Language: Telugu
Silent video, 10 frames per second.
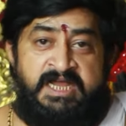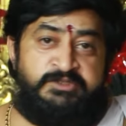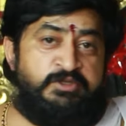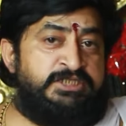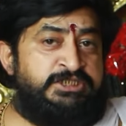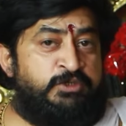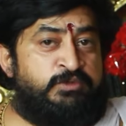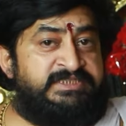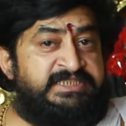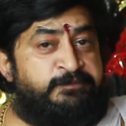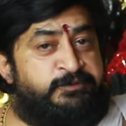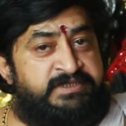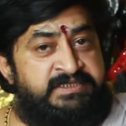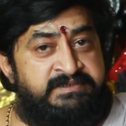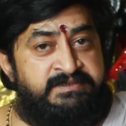ఐదు లక్షలు ఖర్చు
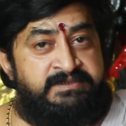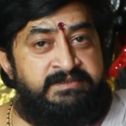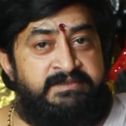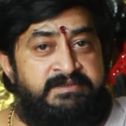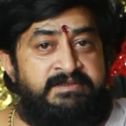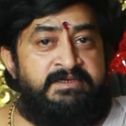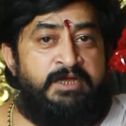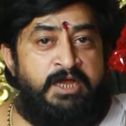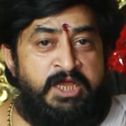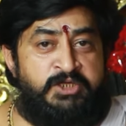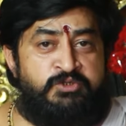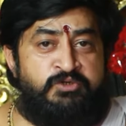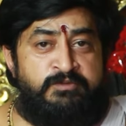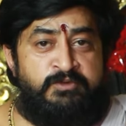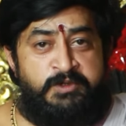అయిపోతాయి
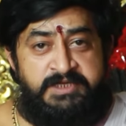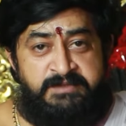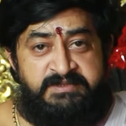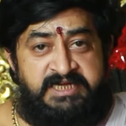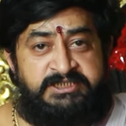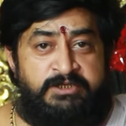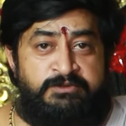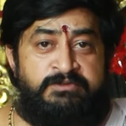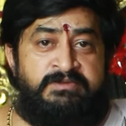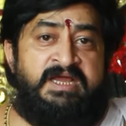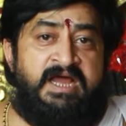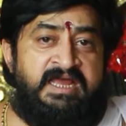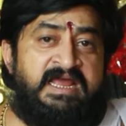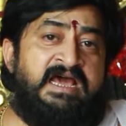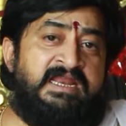ఐదు మూడు ఎనిమిది లక్షలు
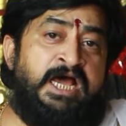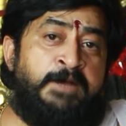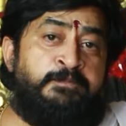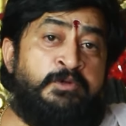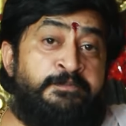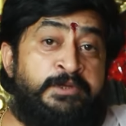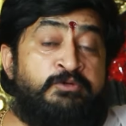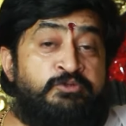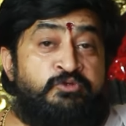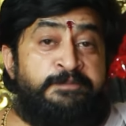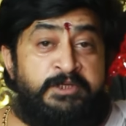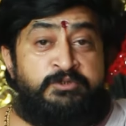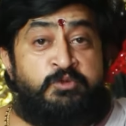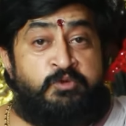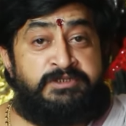అలా అలా అప్పులు పెరుగుతూ
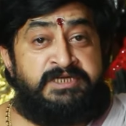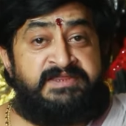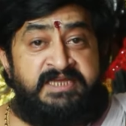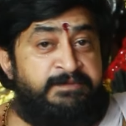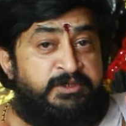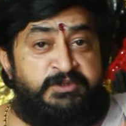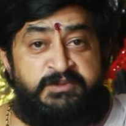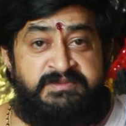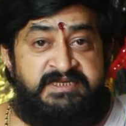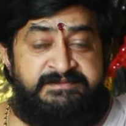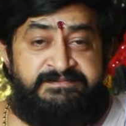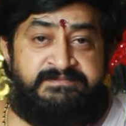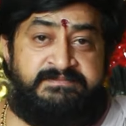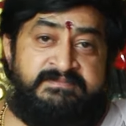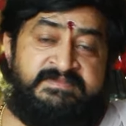పెరుగుతూ కొన్నంతగా పెరుగుతూ ఉంటాయి
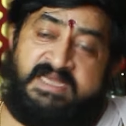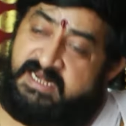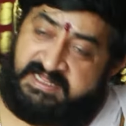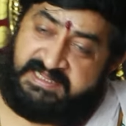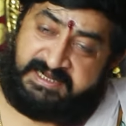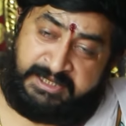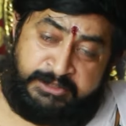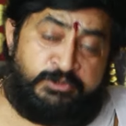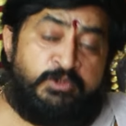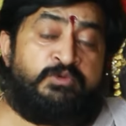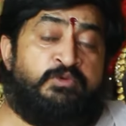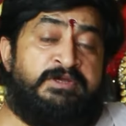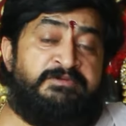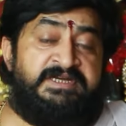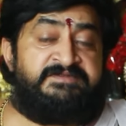అలాగే రైతులకు
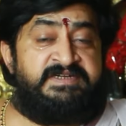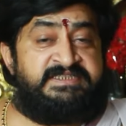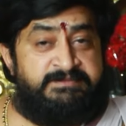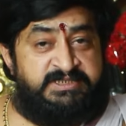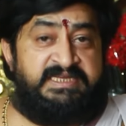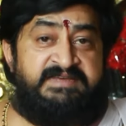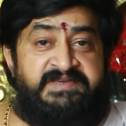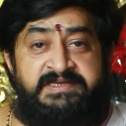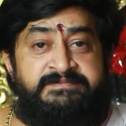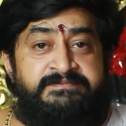కూడా ఉండేటువంటి సమస్యలు అవే